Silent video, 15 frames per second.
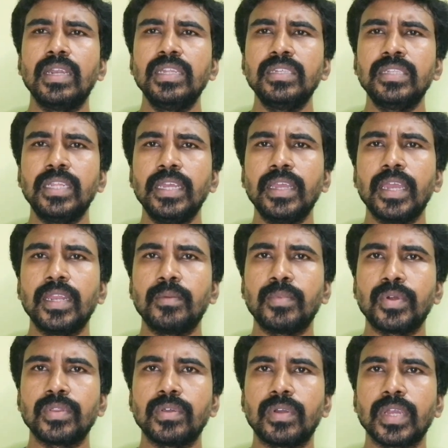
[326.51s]
லிஸ்டிங் கெயினை
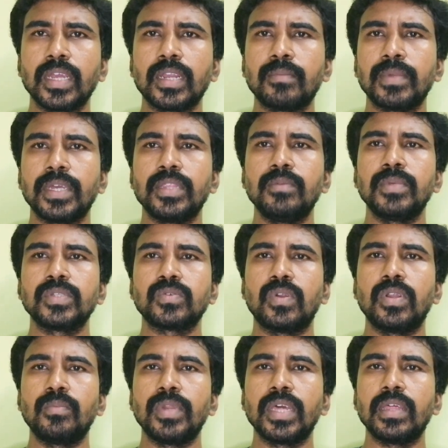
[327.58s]
பொறுத்த வரைக்கும் நம்ம எதுவுமே
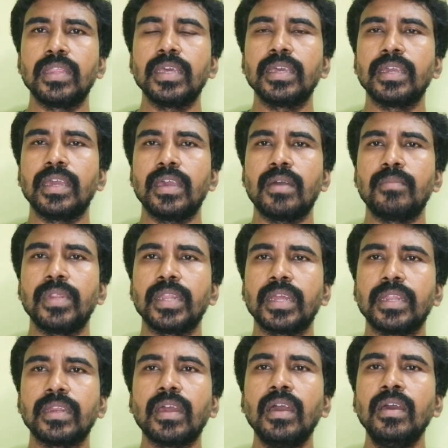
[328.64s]
சொல்ல முடியாது ஏன் அப்படின்னு
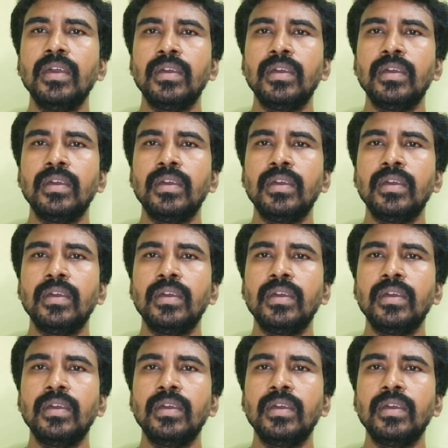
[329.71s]
கேட்டிங்கன்னா